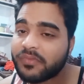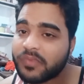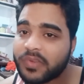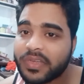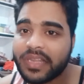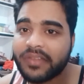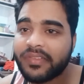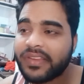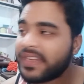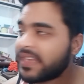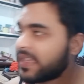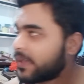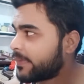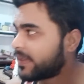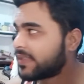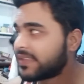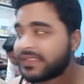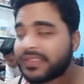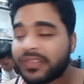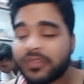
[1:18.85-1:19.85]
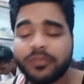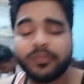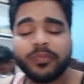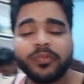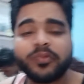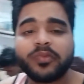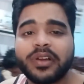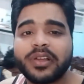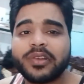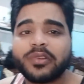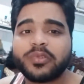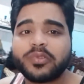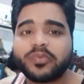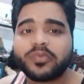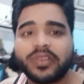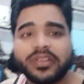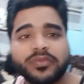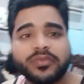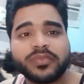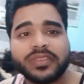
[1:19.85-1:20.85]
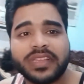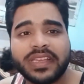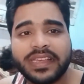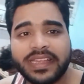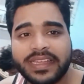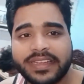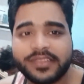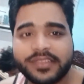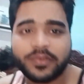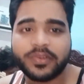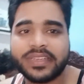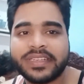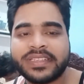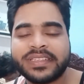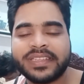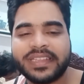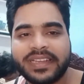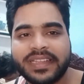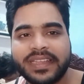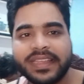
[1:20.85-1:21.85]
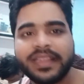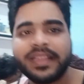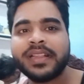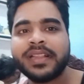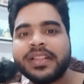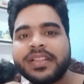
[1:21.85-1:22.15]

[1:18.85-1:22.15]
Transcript: वो करवाने के बाद आता हूँ बुआ लोग को आज उनके घर छोड़ने जाना है